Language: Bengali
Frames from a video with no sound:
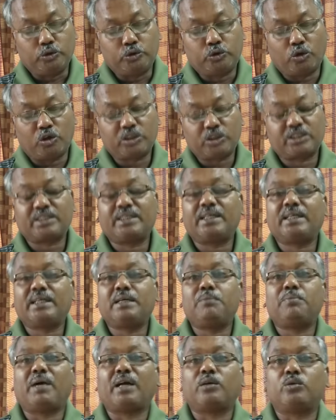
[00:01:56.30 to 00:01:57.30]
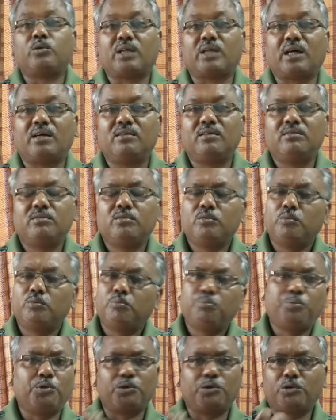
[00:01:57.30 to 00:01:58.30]
দশ থেকে বারোটা
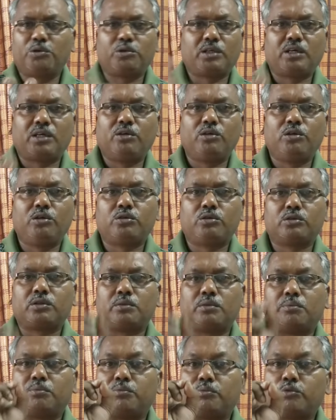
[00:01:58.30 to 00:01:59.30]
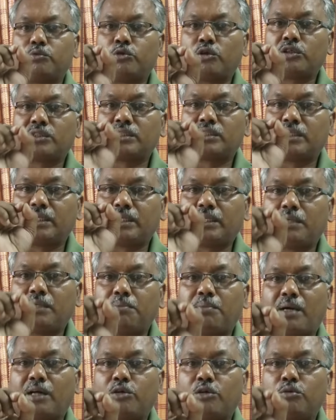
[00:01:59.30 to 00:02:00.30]
পনেরোটা হলেও কত দশ থেকে
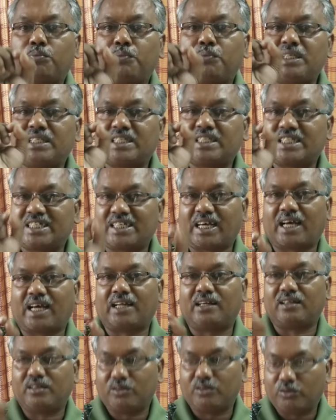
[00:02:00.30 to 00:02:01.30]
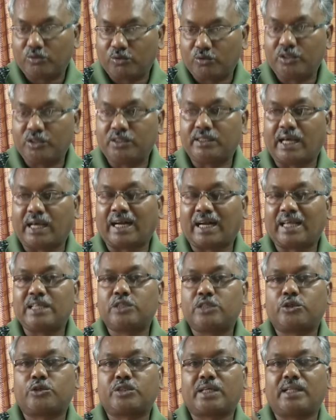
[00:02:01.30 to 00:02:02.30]
বারো পিস চাল ওই
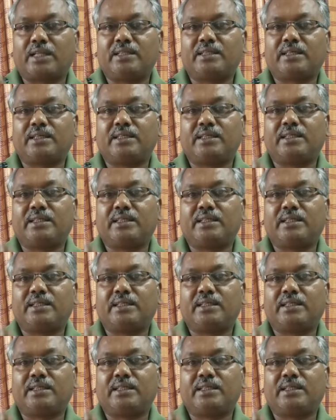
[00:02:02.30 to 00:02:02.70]
আড়াইশো চাল থেকে